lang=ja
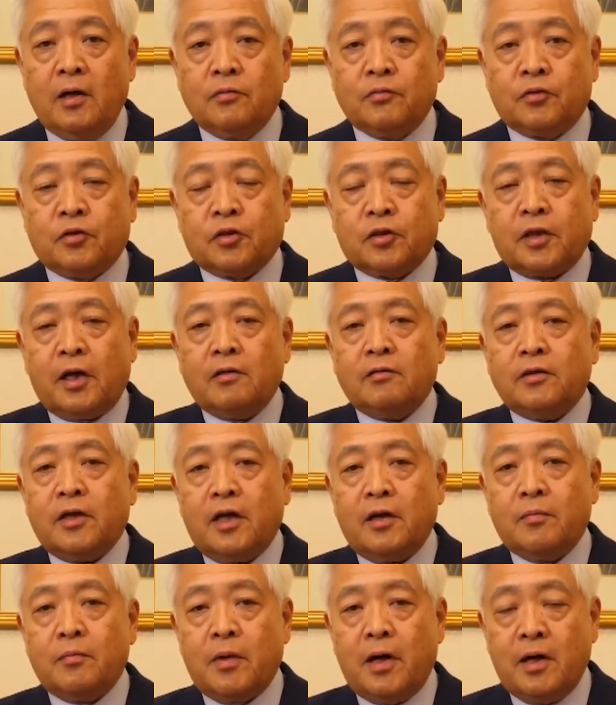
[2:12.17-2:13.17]
2日ぐ
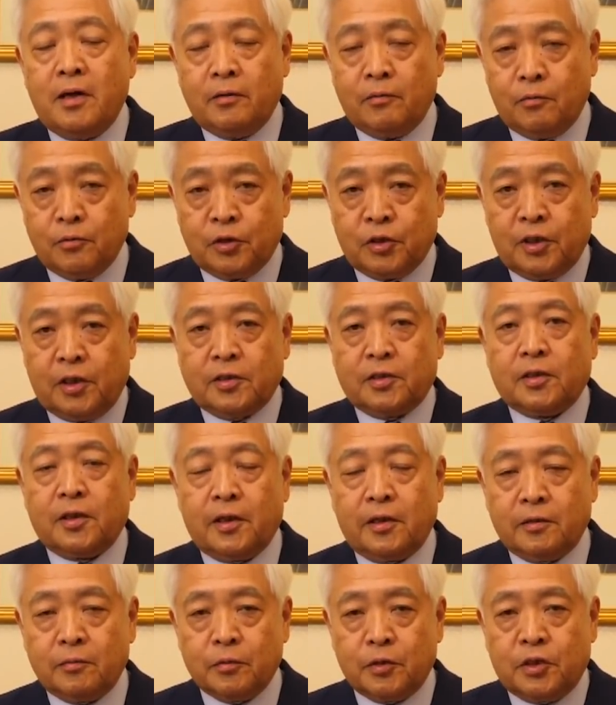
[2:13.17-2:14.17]
らい前のお知らせ
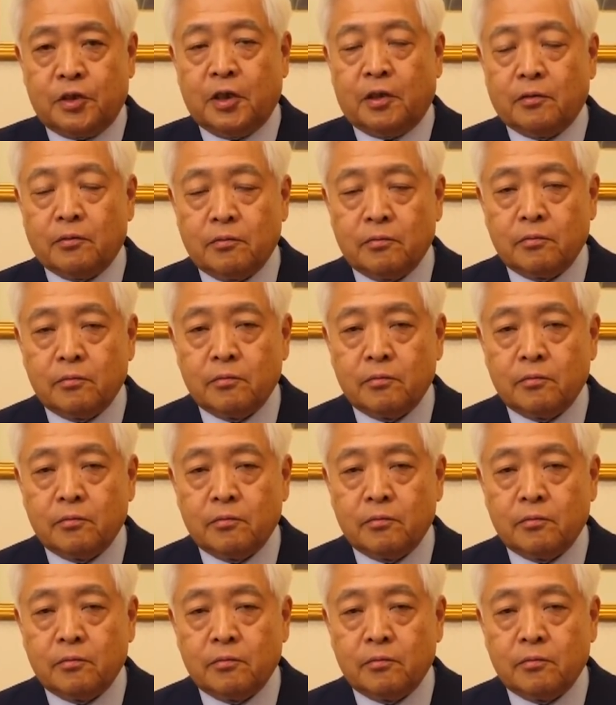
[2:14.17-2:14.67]
だけでも来ちゃう